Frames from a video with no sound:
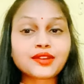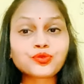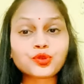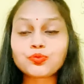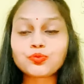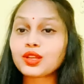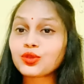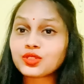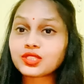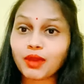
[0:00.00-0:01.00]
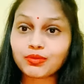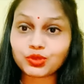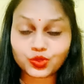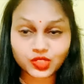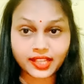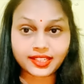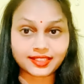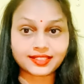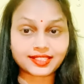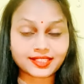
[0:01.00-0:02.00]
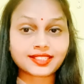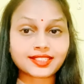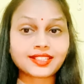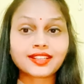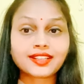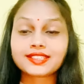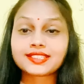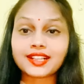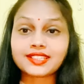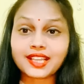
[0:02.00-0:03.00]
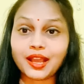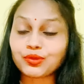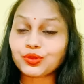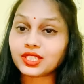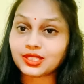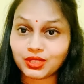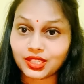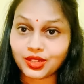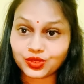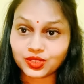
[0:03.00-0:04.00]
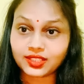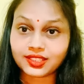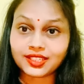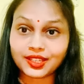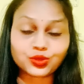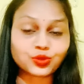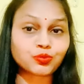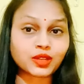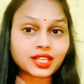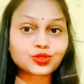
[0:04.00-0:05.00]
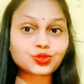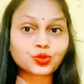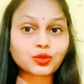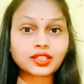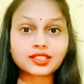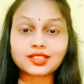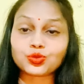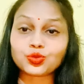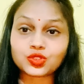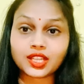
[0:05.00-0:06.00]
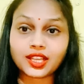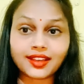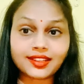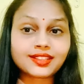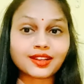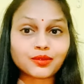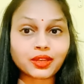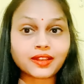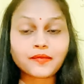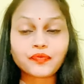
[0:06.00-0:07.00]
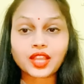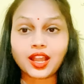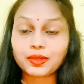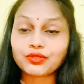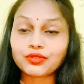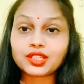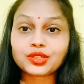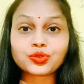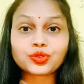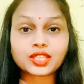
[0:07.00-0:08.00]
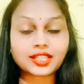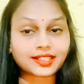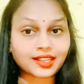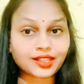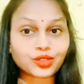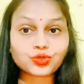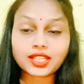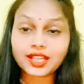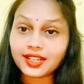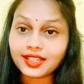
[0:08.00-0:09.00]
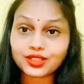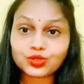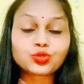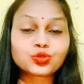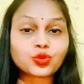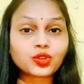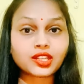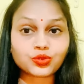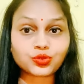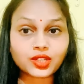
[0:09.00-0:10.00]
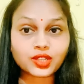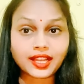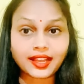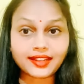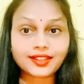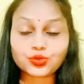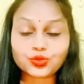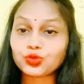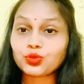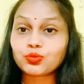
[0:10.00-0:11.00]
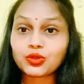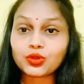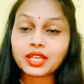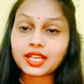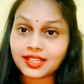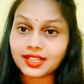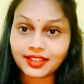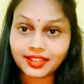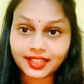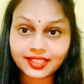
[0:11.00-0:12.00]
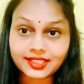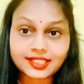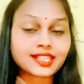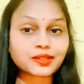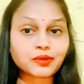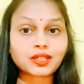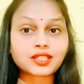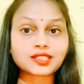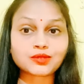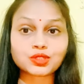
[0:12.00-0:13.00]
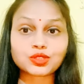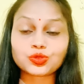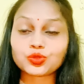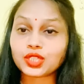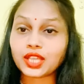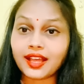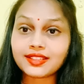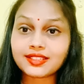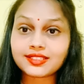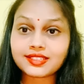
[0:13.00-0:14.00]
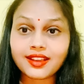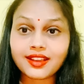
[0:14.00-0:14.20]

वो बिल्कुल समाप्त हो जाएगी जिसके चलते आपको ये समस्या हो सकती है तो प्लीज़ जो भी ये सोचते हैं ना कि हाँ मैं अपनी वीर्य को इकट्ठा करूँ निकलने न दूँ रोक के रखूँ है ना तो वो बिल्कुल भी ऐसा ना करें सही समय पर इन सब चीज़ों को ध्यान दीजिए